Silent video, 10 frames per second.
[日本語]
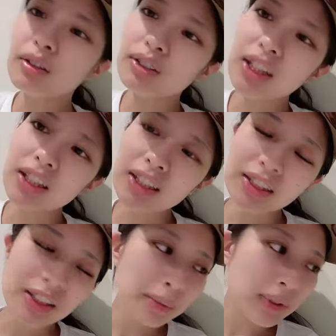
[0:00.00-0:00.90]
古参加
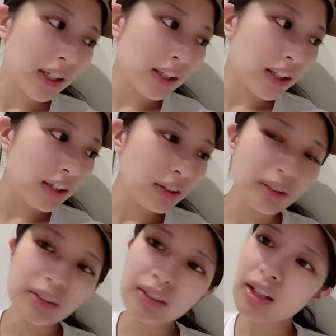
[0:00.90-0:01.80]
してもな結
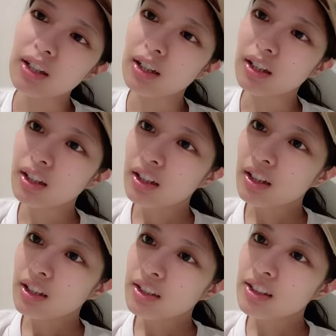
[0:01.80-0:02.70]
局な
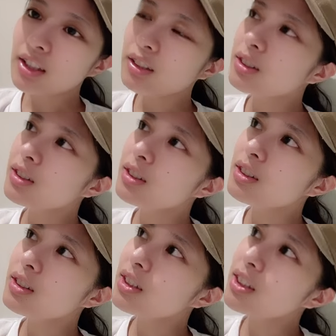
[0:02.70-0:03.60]
セリフ
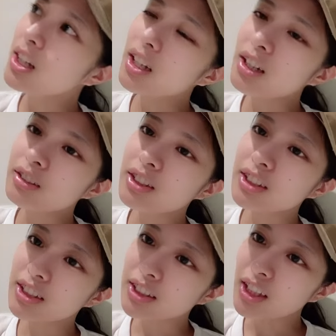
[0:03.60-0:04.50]
危うい
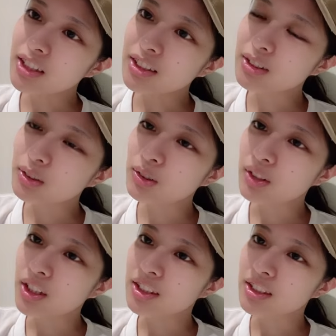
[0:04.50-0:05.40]
しダンス
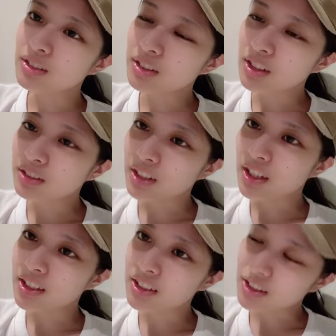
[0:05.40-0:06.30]
踊れんし歌歌
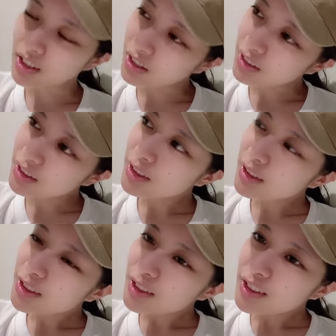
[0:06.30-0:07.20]
えんしな
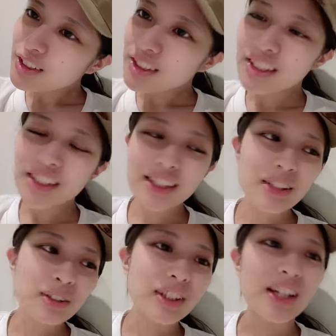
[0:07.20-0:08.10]
行っ
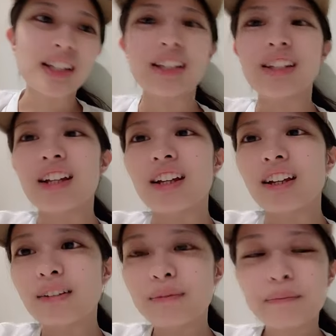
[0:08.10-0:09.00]
たとてやねんな